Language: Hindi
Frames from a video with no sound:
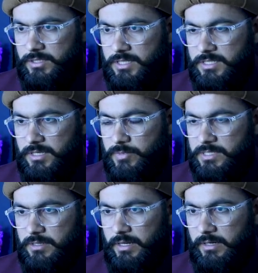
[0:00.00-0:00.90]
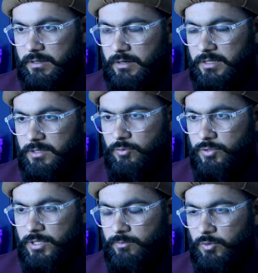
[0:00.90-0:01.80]
जैसे ही मैं सेलेक्ट कर लेता हूँ
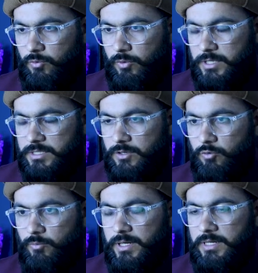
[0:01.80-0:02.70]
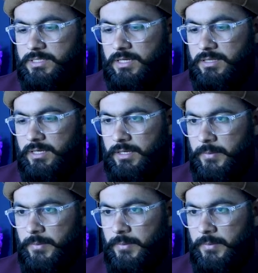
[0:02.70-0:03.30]
ये ब्लू इसके ऊपर आ जाता है